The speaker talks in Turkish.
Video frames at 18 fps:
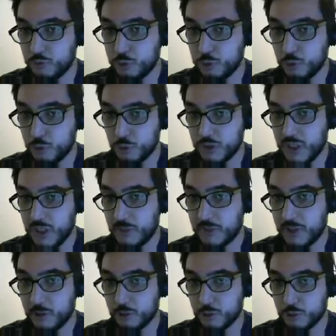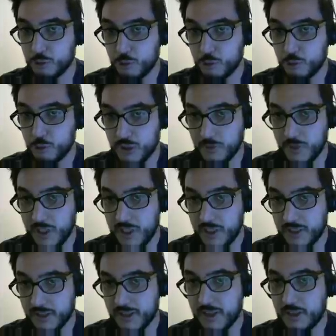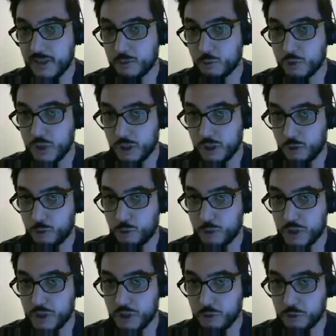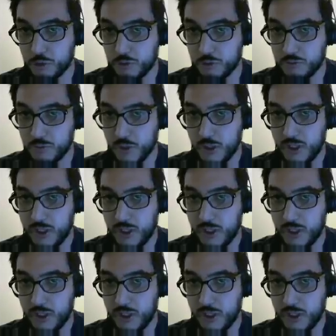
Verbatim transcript: Full totem kalıyordu üzerimde ya da uzak görüş alıyordum.